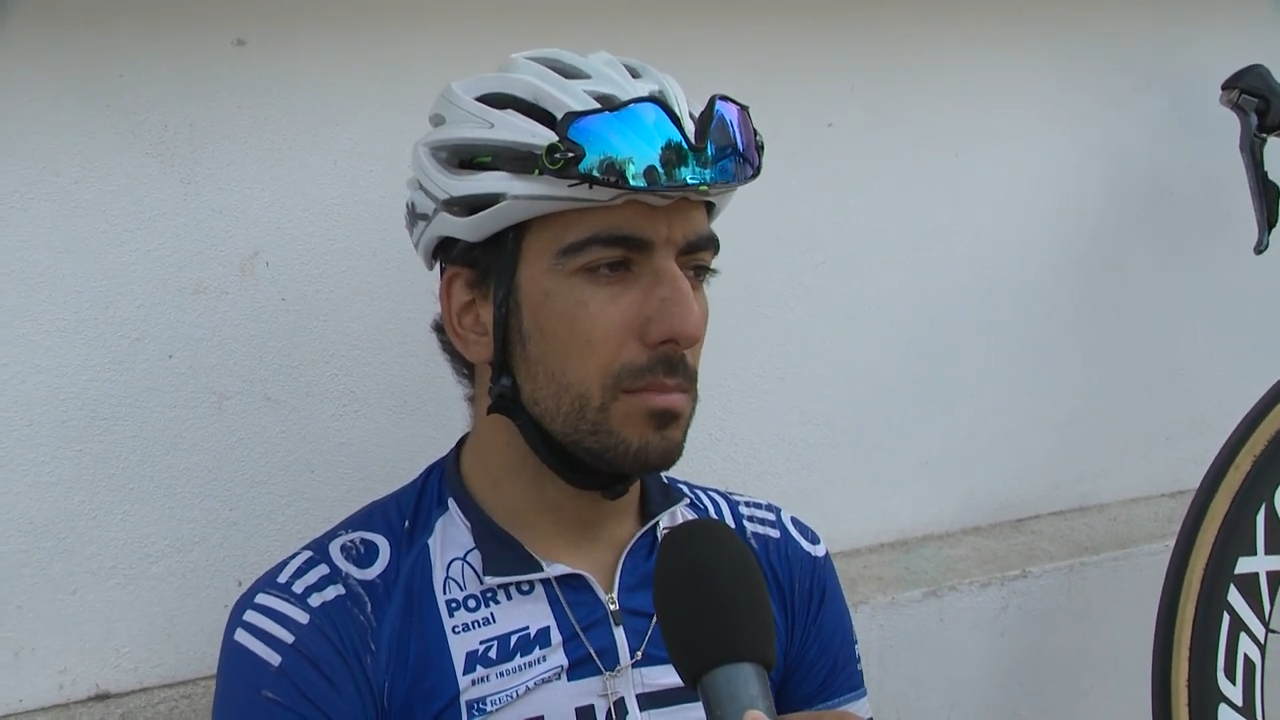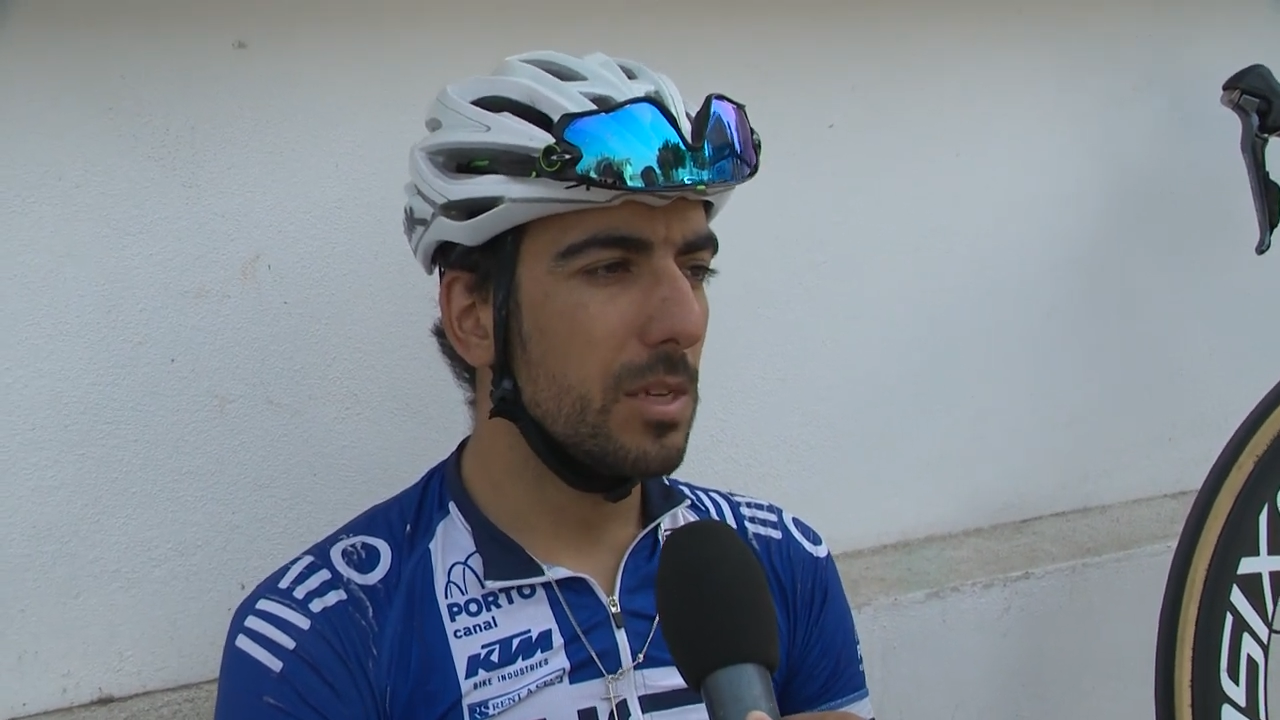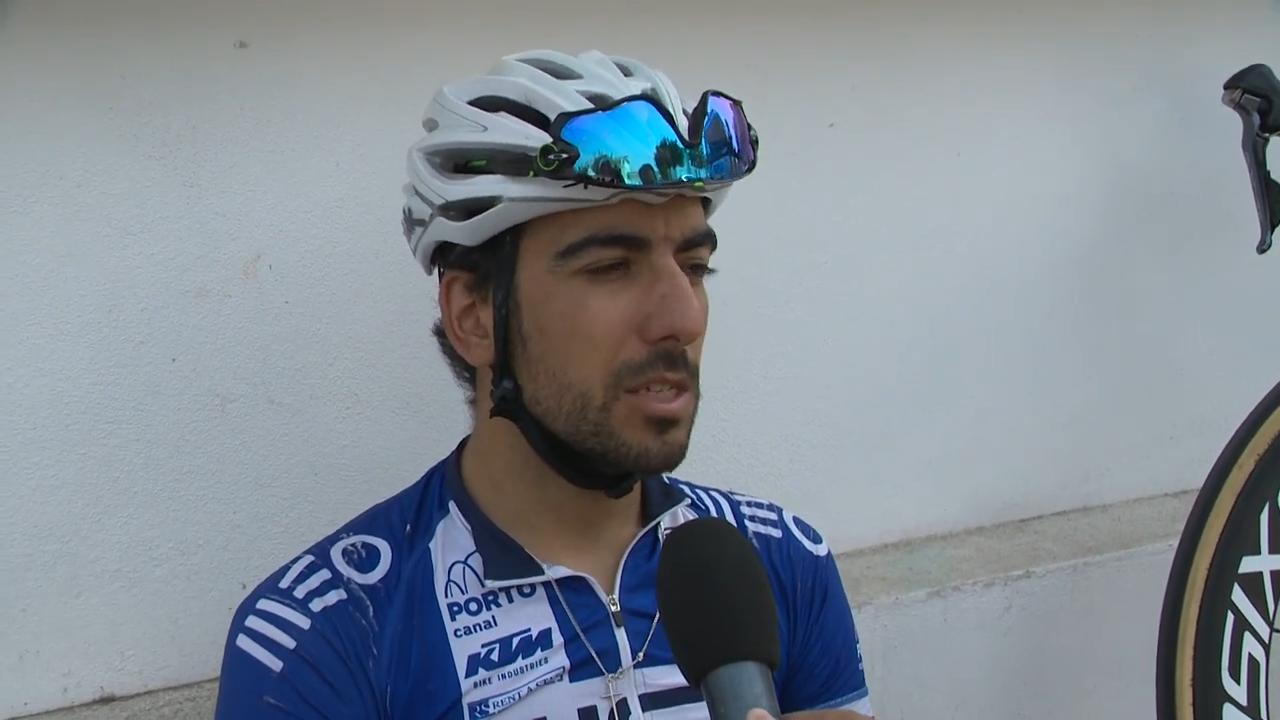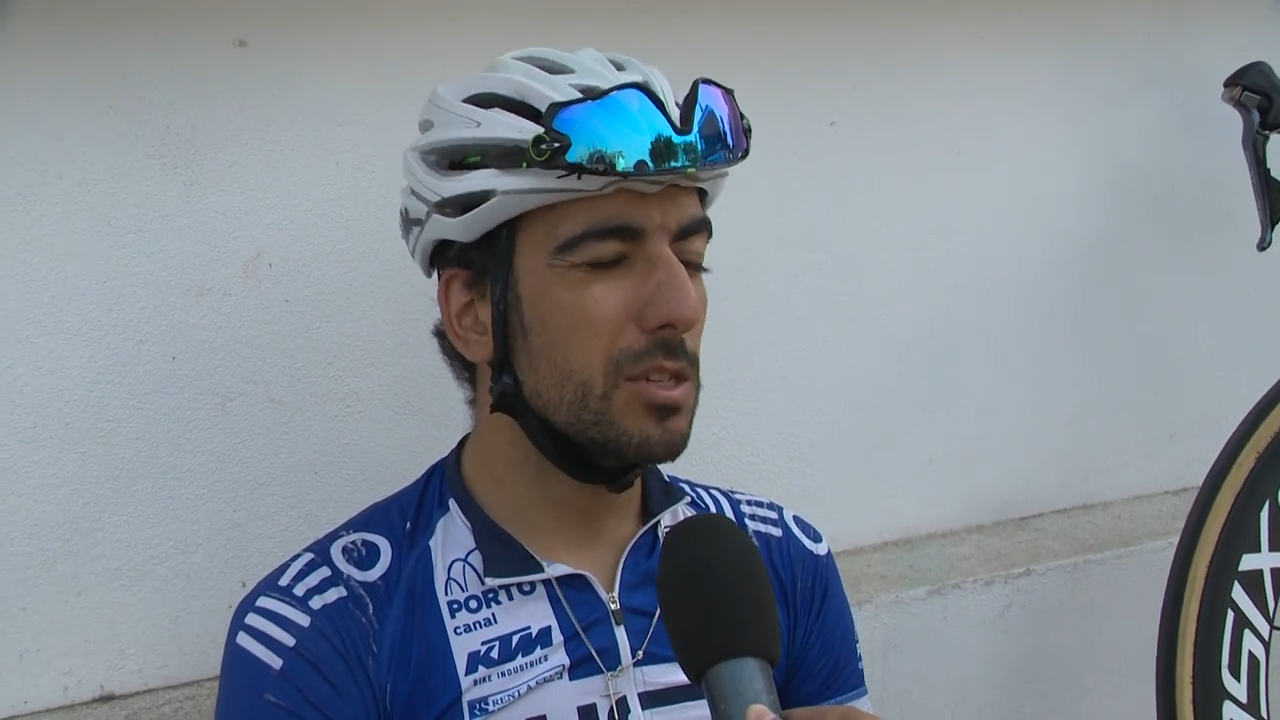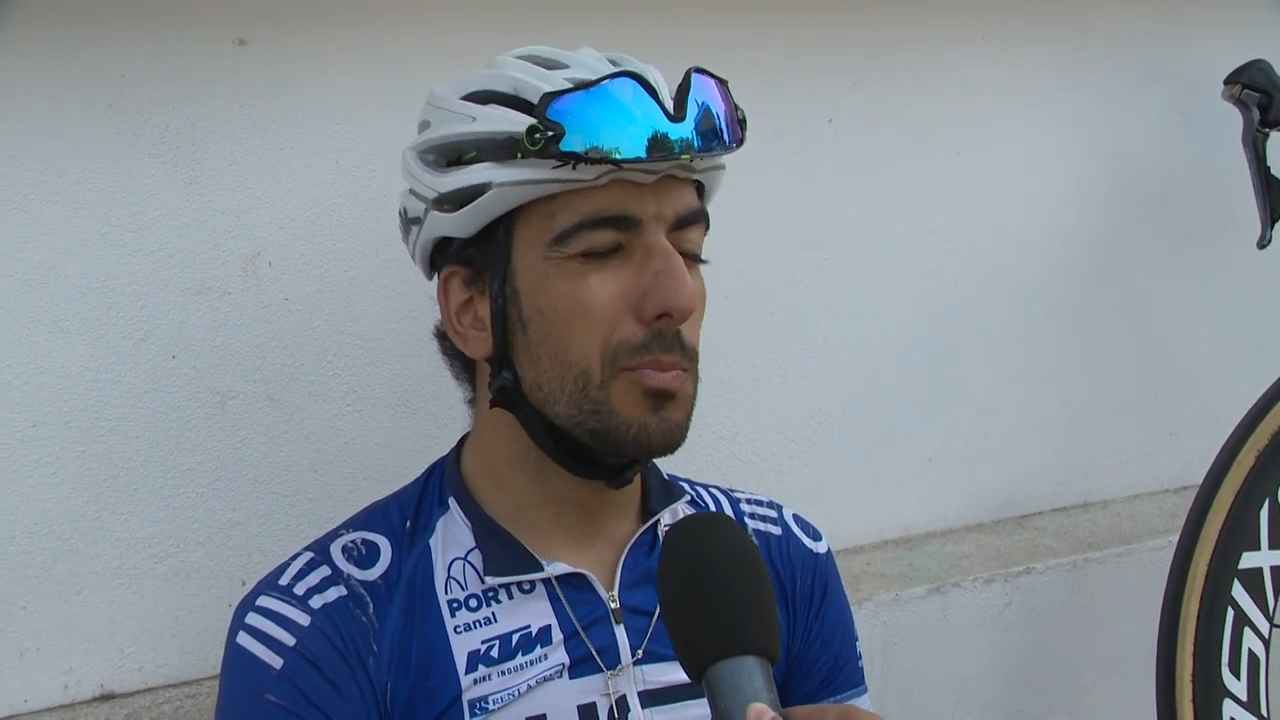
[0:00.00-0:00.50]

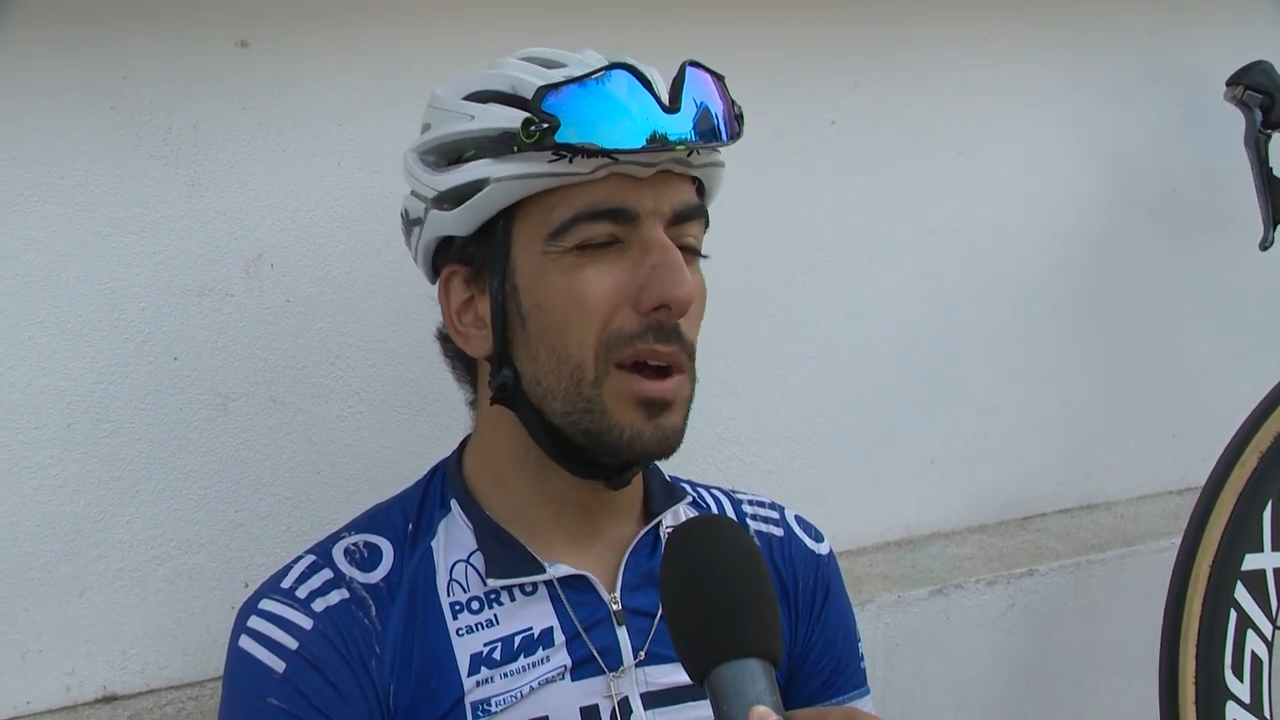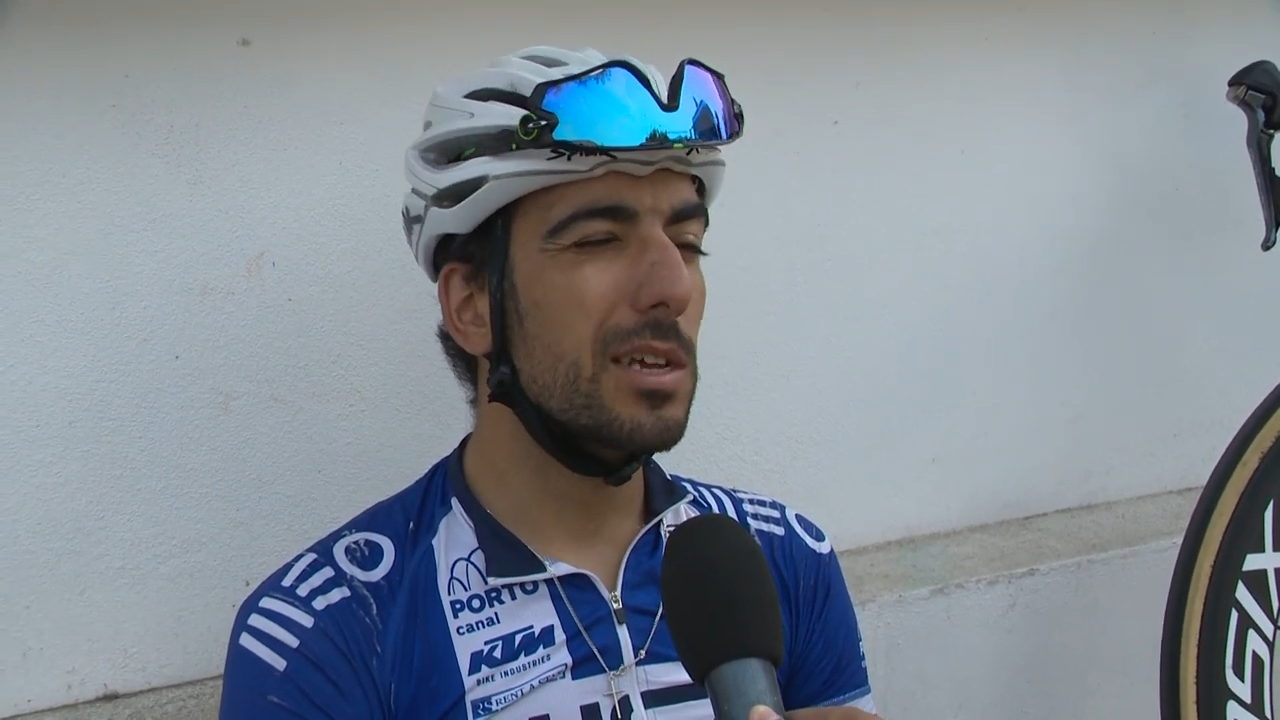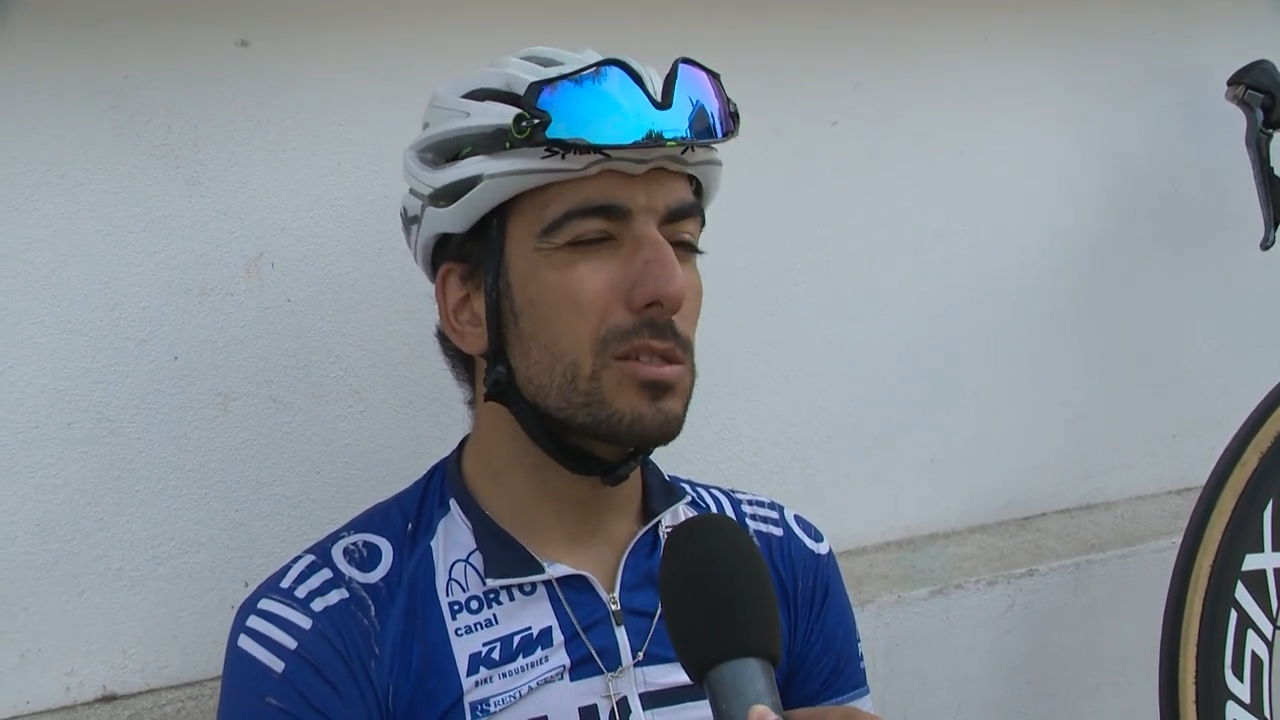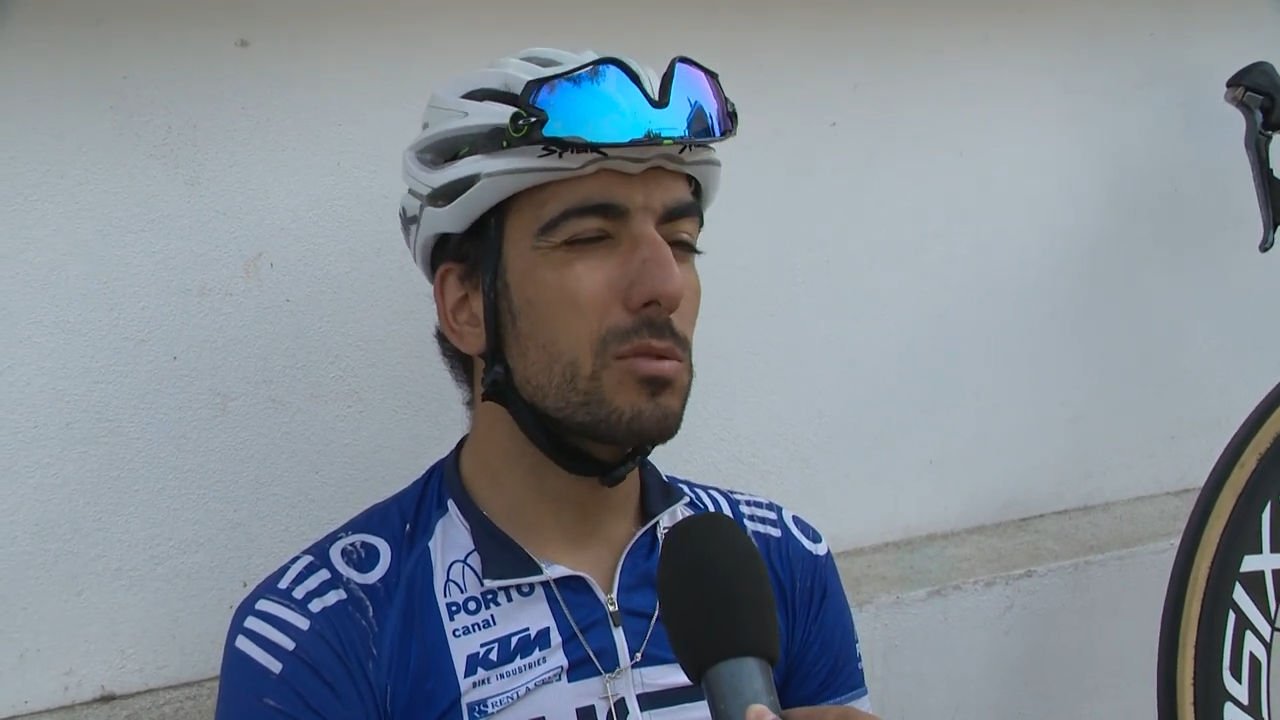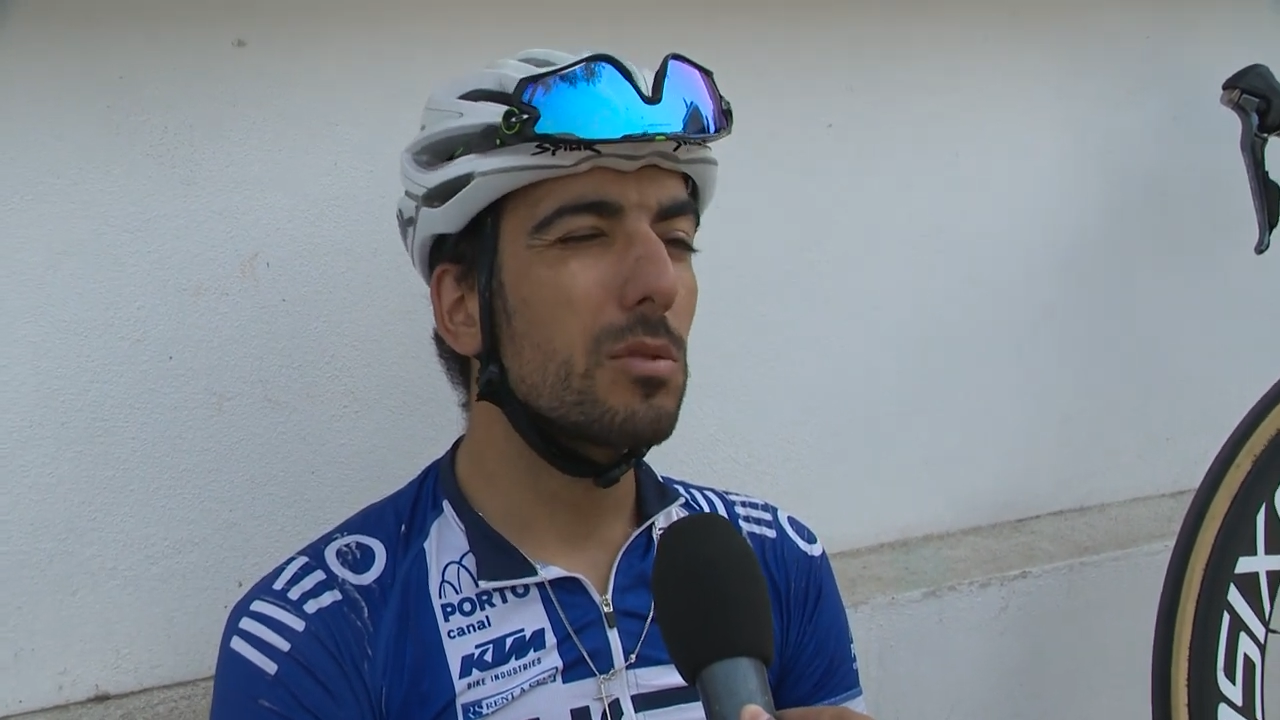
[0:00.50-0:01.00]
este
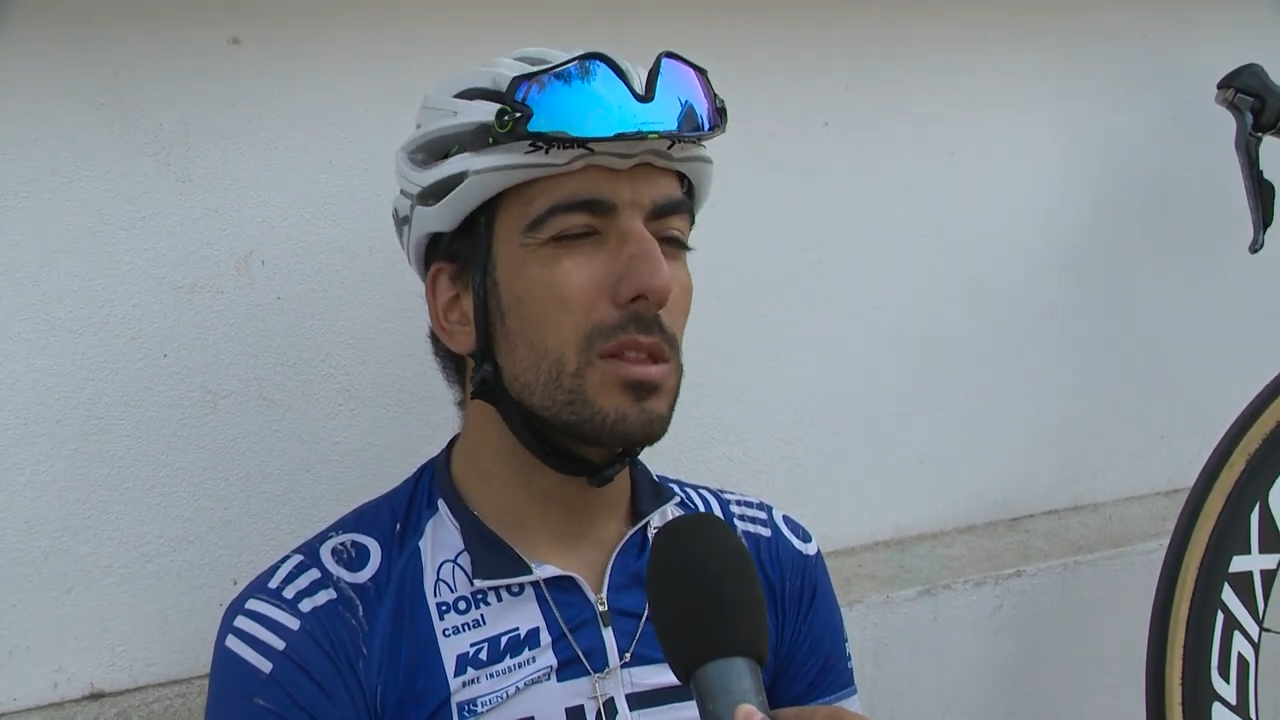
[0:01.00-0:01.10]
espaço